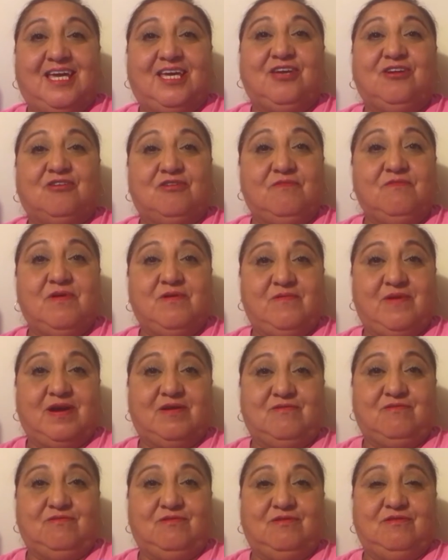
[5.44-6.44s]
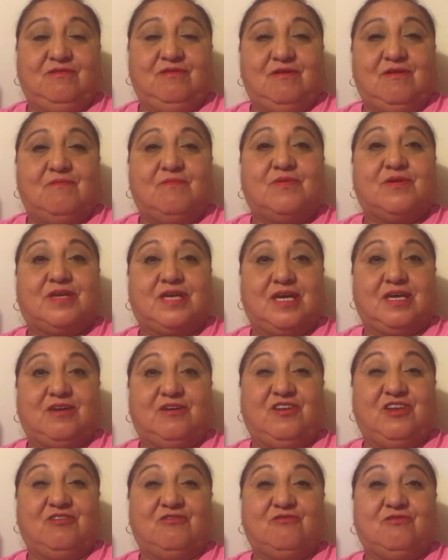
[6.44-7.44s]
y hoy me vacuno porque
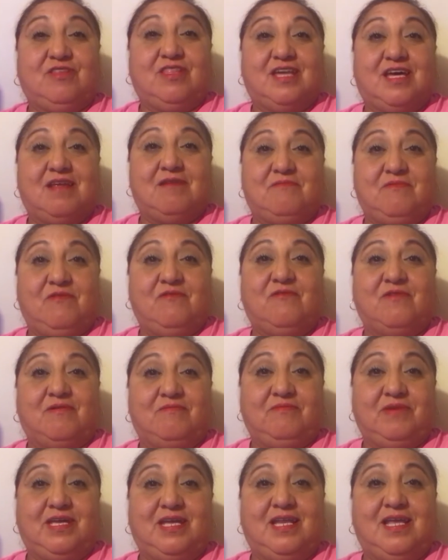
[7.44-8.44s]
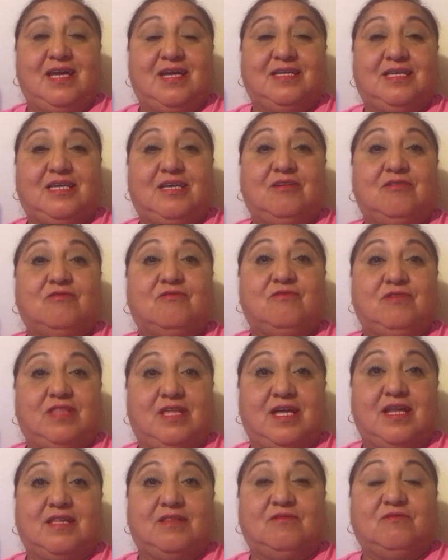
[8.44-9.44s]
quiero cuidar a mi familia, quiero
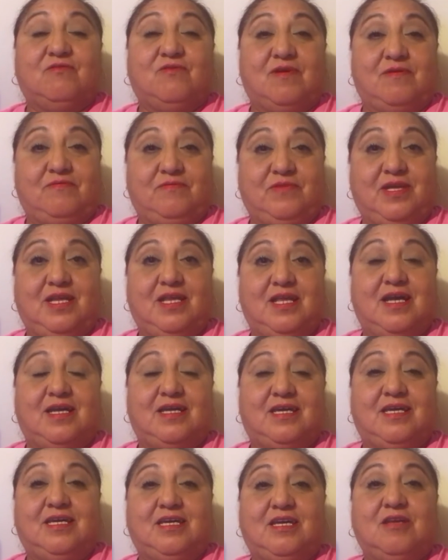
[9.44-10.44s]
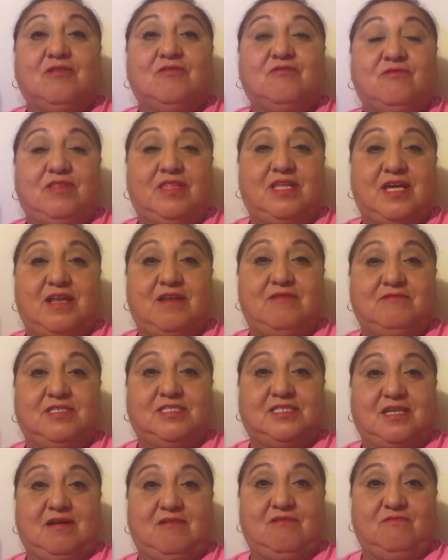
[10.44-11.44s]
cuidar a tu familia y quiero cuidar a
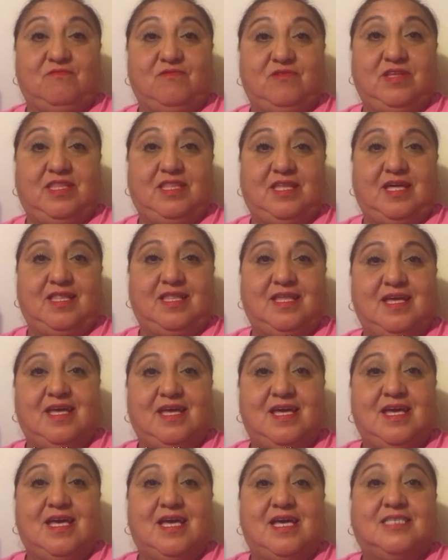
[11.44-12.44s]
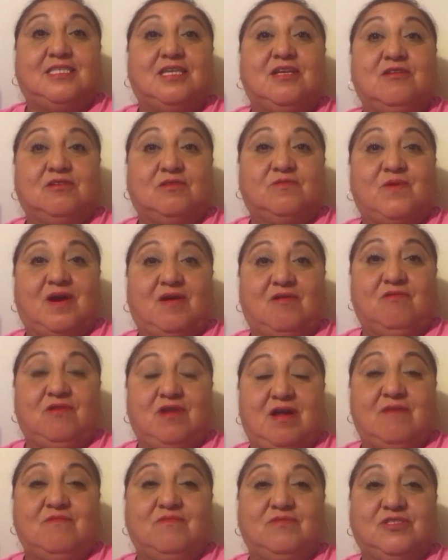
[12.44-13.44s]
nuestra comunidad. Si nos
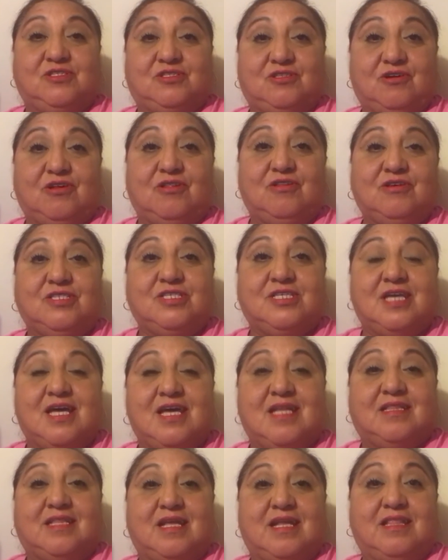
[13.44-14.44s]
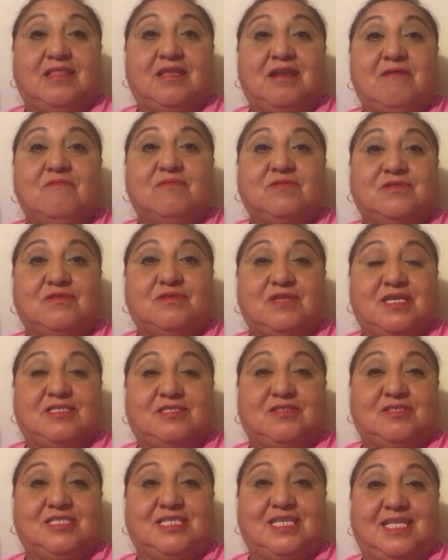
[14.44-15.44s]
vacunamos todos, tendremos una
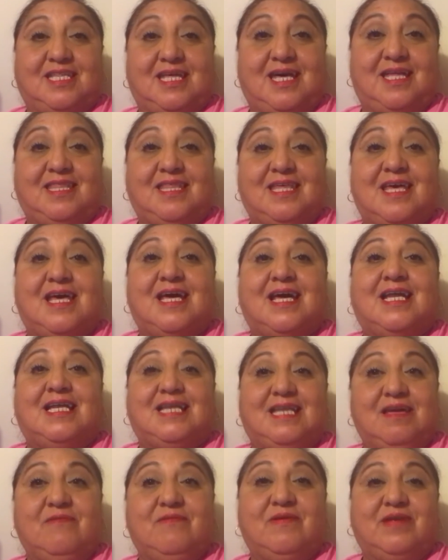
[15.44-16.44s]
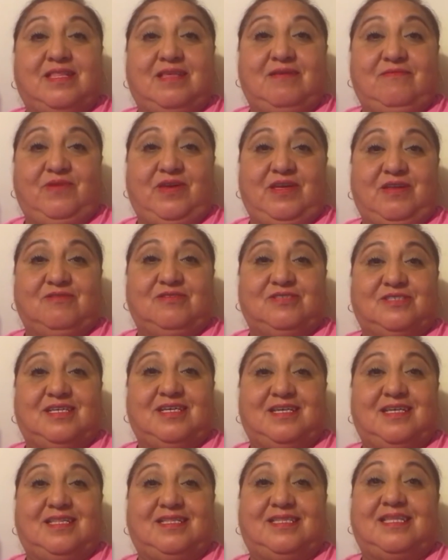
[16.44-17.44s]
sociedad libre de virus.
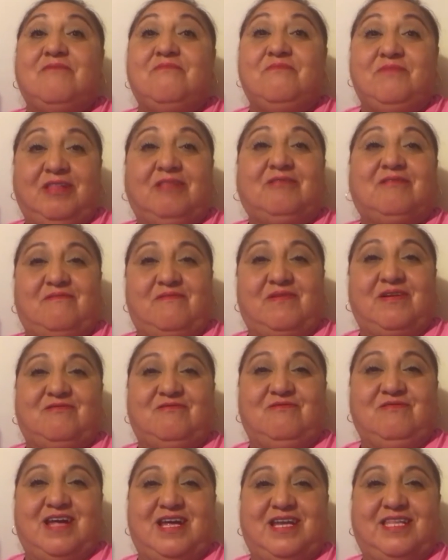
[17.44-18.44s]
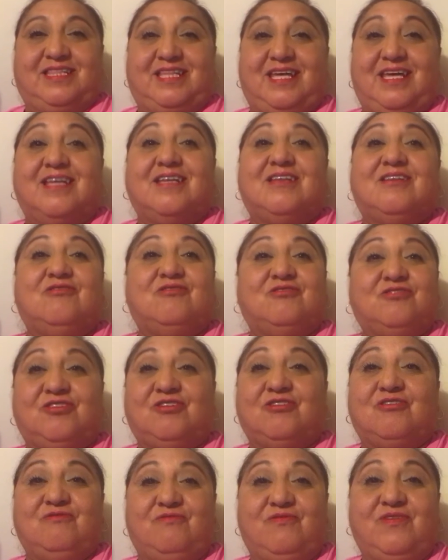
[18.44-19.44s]
Te invito a vacunarte. No
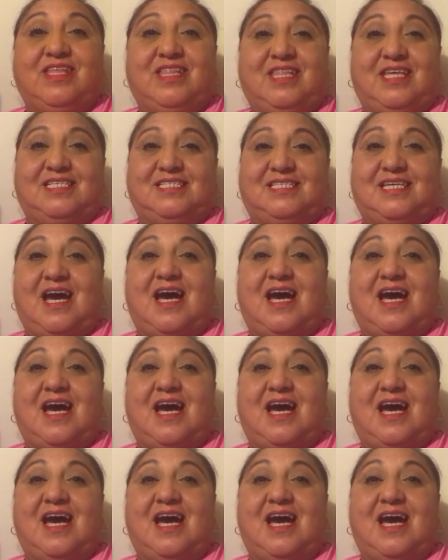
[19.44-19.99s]
te olvides,